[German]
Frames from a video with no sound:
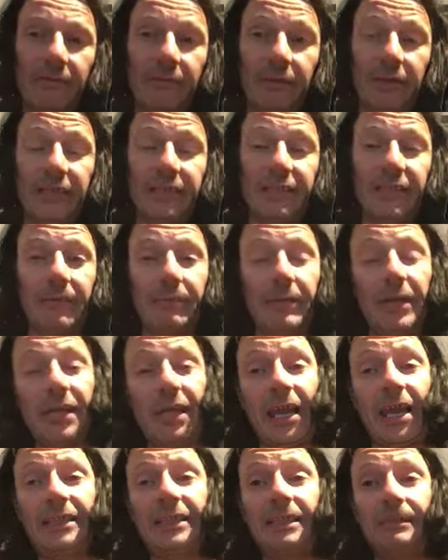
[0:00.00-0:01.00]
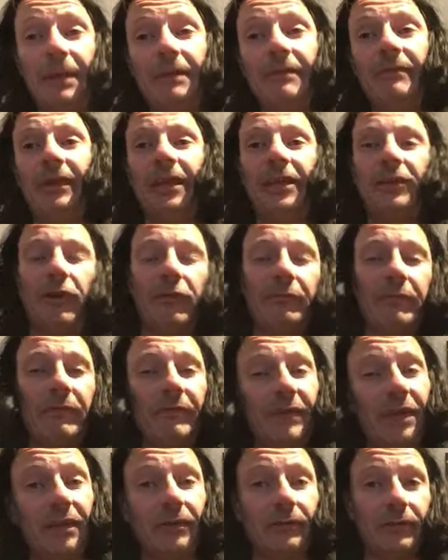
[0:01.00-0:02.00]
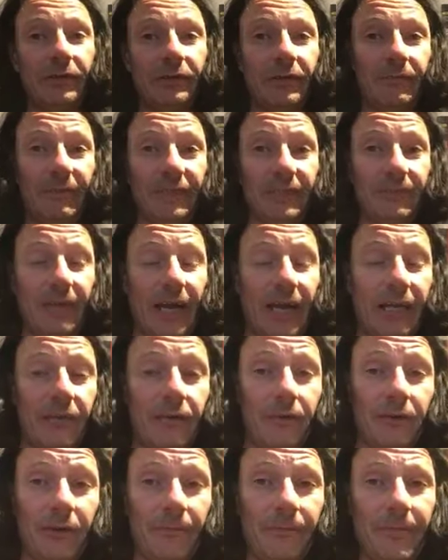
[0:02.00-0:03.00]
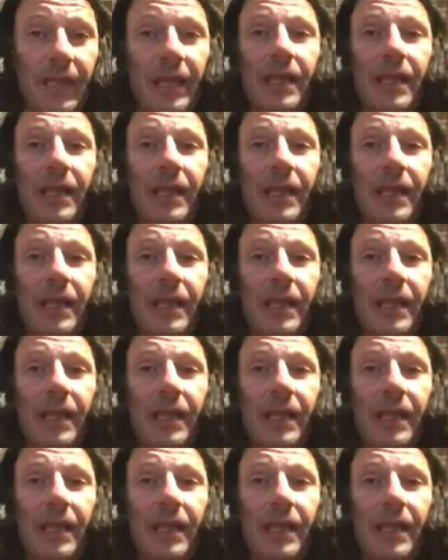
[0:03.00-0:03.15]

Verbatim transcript: Christian Bale der erste Batman war, den Kopf bewegen konnte. Wissen wir alle noch.